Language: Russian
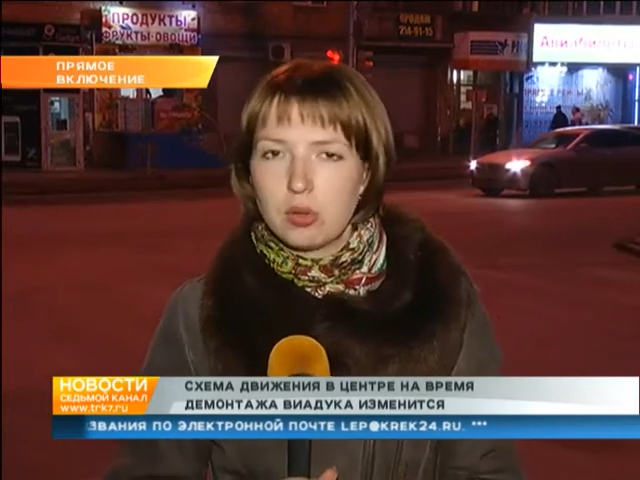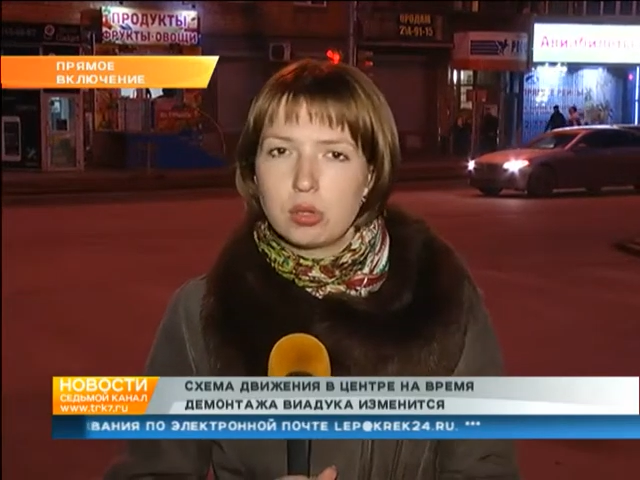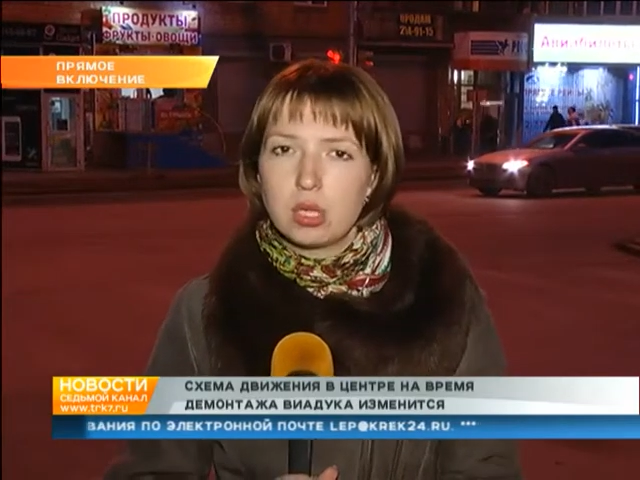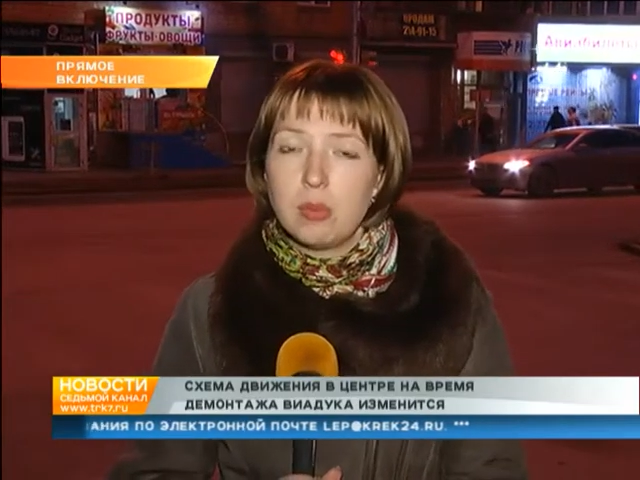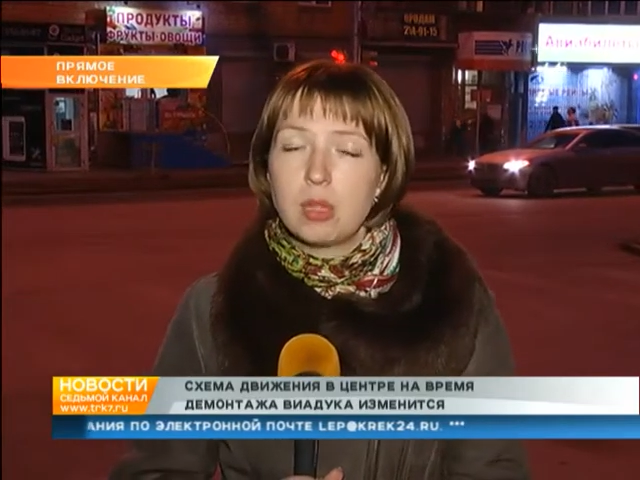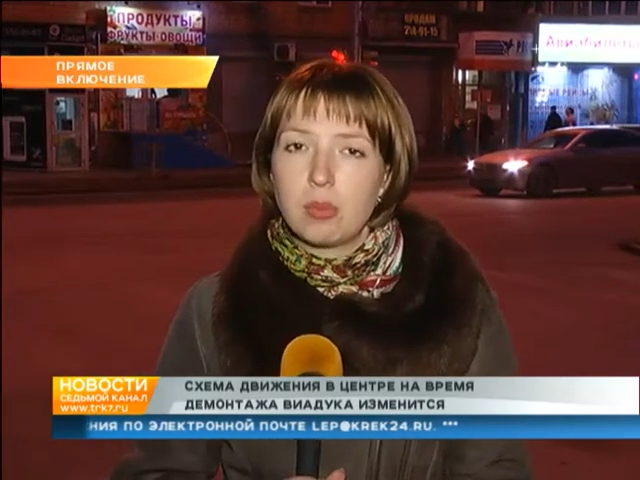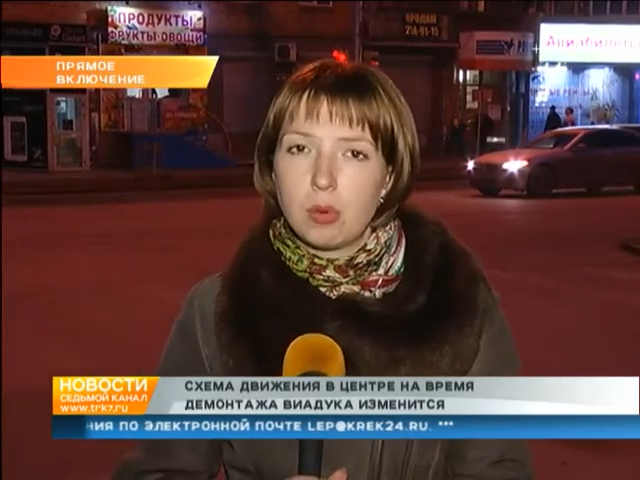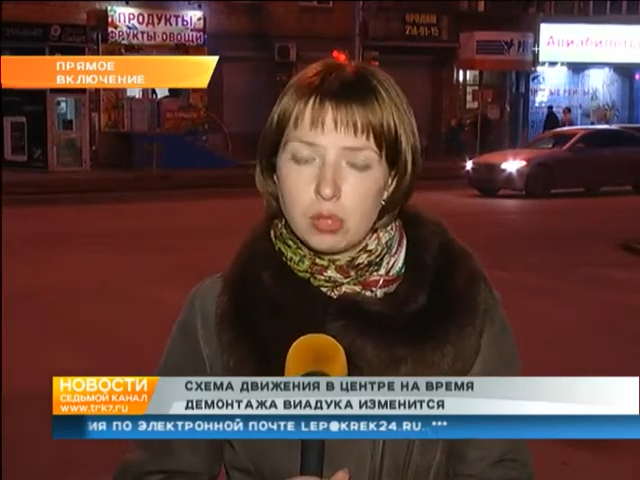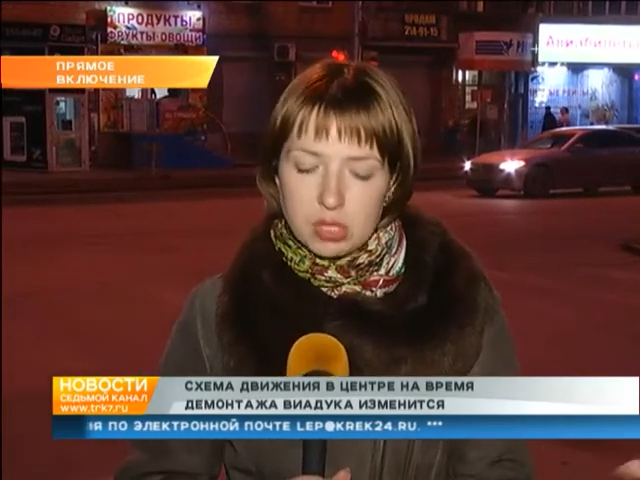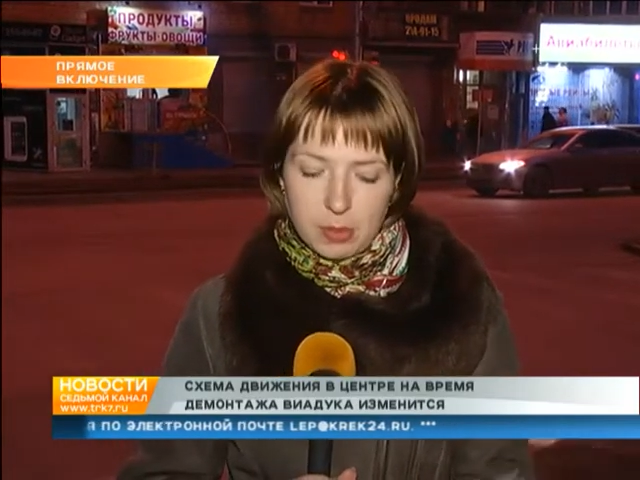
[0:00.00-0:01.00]
идет именно
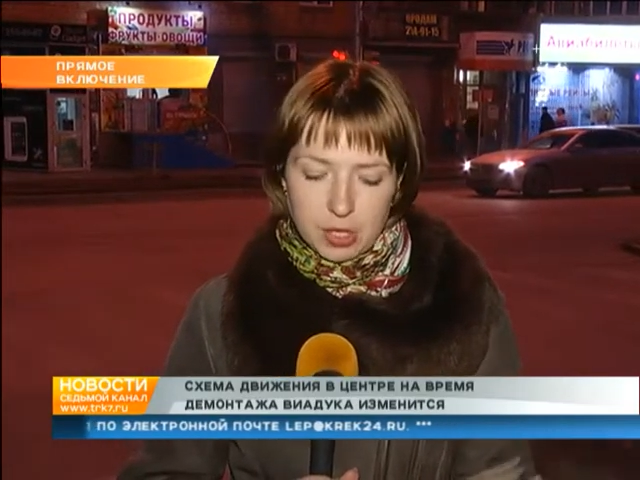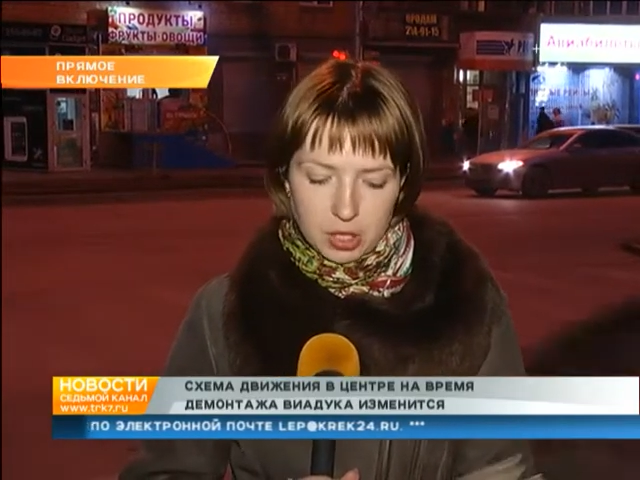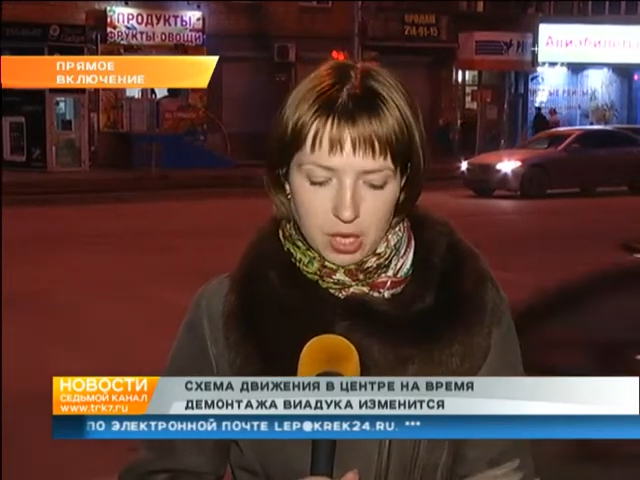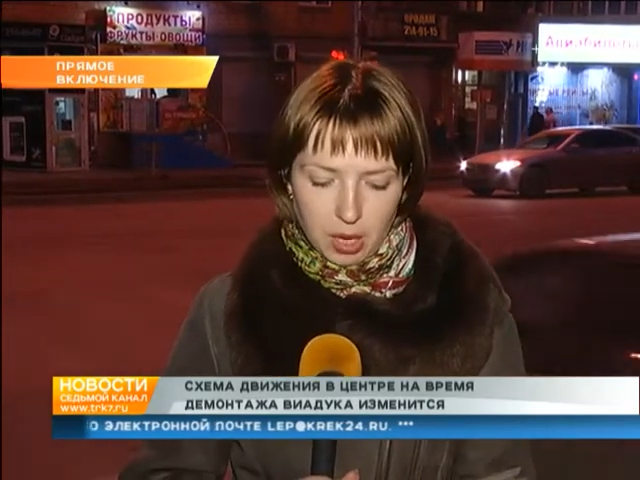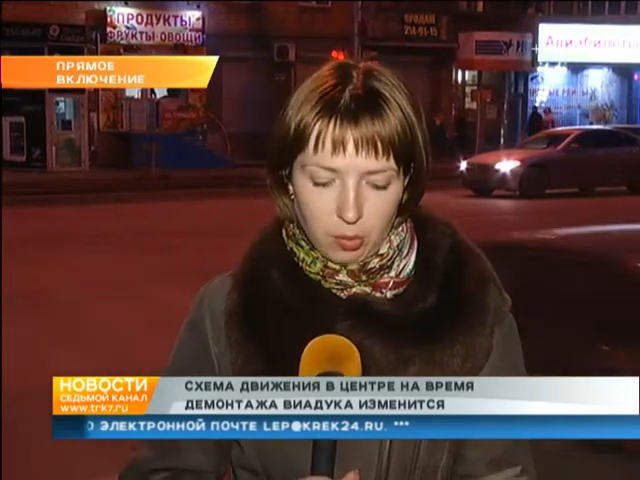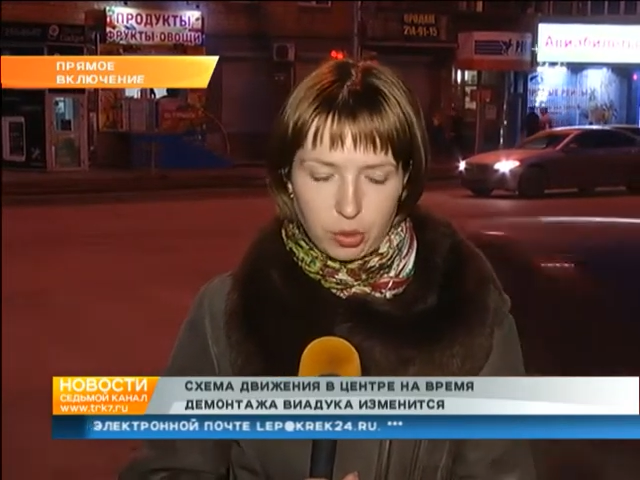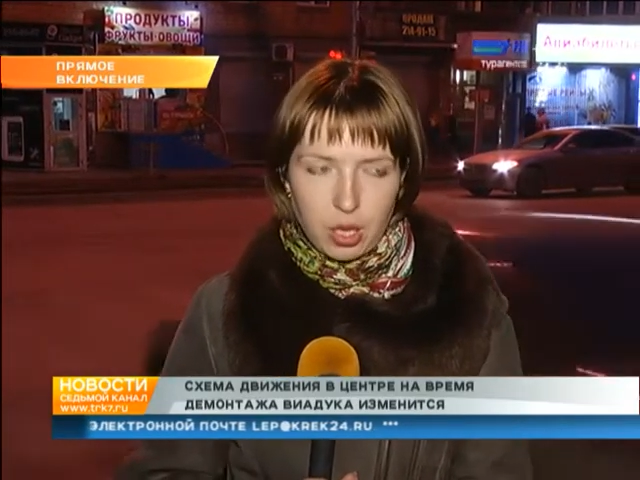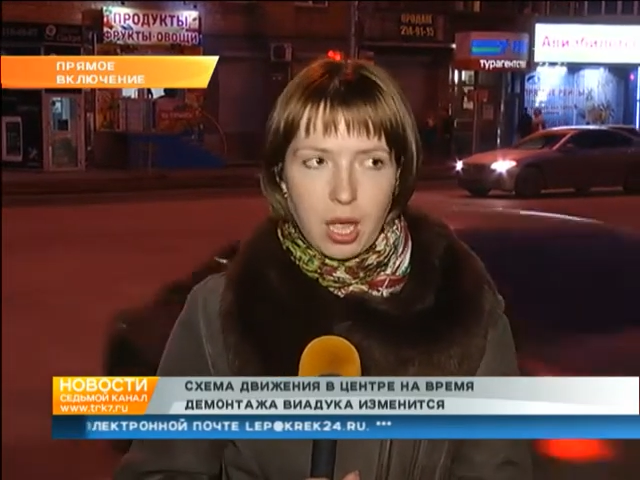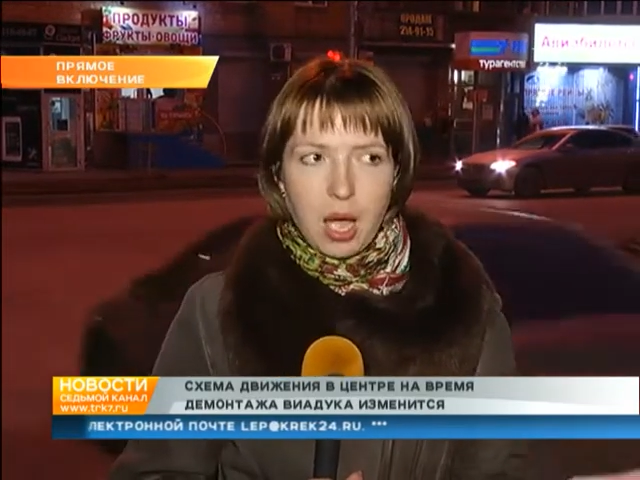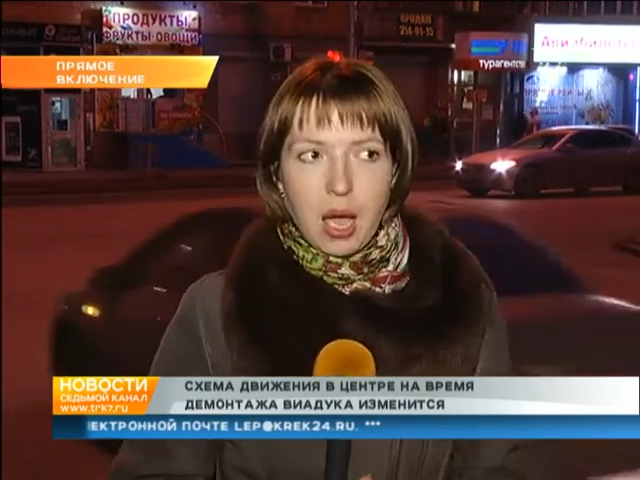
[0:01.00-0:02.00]
по улице Парижской коммуны.